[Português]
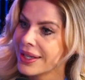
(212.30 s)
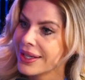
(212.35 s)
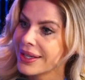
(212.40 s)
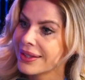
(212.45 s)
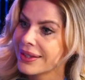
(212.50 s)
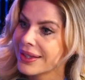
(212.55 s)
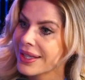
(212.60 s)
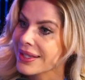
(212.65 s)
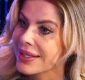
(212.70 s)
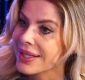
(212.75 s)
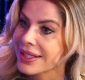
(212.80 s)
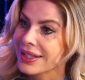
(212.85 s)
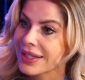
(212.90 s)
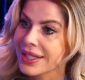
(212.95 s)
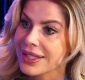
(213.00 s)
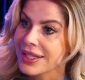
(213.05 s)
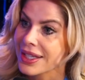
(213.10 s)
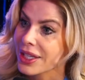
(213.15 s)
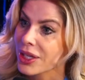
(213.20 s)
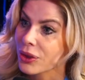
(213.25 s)
e ter a
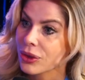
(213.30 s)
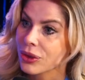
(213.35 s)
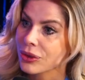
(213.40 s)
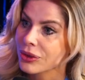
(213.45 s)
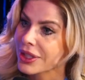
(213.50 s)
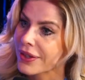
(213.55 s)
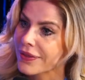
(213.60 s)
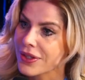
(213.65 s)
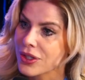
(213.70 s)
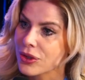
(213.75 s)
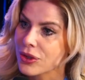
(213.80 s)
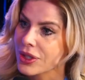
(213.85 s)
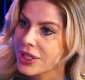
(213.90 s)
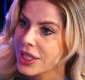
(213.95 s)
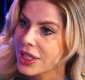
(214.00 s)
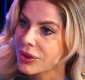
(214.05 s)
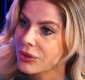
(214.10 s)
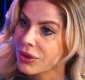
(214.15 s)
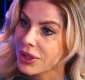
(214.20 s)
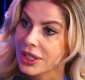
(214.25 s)
certeza que eu não estava
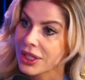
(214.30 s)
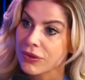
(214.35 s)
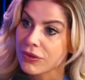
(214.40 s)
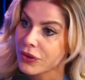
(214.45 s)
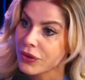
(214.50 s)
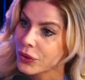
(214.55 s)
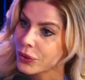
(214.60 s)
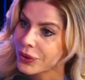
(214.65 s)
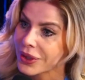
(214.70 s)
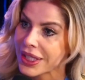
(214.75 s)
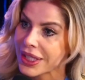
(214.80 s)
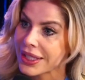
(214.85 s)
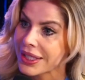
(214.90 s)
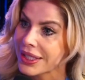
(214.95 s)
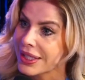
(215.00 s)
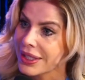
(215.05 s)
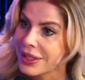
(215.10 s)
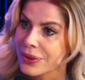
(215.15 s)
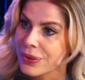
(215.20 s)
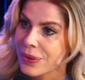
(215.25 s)
sonhando, que não foi um
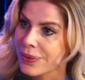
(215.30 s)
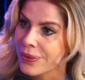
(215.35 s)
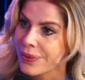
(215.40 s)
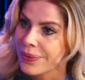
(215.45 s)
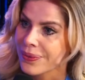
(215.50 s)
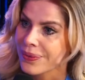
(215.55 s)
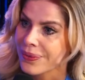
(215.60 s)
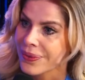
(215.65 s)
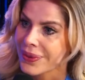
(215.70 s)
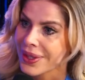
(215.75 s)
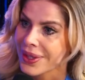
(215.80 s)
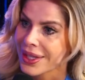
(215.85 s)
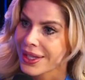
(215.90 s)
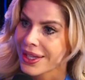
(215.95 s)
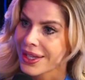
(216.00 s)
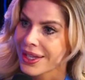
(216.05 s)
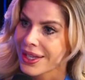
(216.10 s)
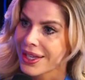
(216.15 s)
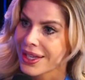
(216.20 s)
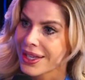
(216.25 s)
delírio.
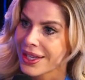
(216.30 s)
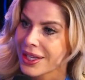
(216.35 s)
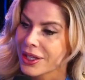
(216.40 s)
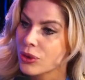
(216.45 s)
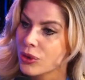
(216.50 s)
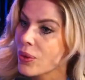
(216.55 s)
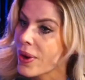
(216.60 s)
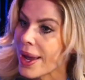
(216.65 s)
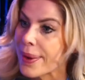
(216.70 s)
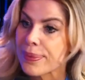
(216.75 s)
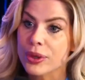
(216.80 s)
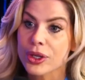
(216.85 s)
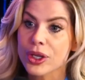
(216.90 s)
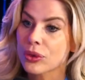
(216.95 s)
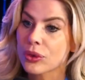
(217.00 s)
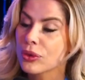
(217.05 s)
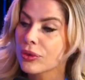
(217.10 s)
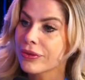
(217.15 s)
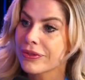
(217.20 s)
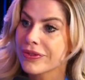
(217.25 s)
Não é porque
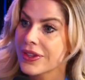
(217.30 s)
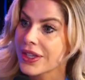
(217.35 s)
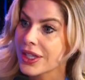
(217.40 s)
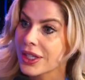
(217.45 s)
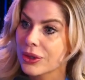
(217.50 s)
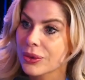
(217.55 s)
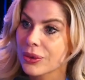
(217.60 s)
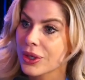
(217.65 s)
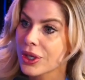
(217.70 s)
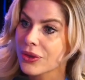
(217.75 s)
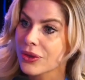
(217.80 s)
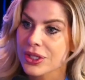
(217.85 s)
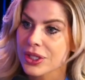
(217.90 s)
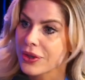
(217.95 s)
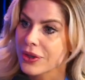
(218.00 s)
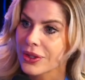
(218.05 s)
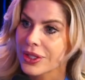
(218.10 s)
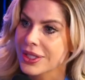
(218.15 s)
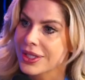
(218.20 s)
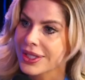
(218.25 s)
eu duvido que o
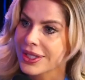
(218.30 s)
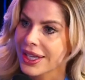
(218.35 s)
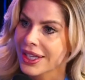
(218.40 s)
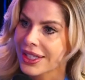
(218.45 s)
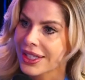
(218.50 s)
Senhor está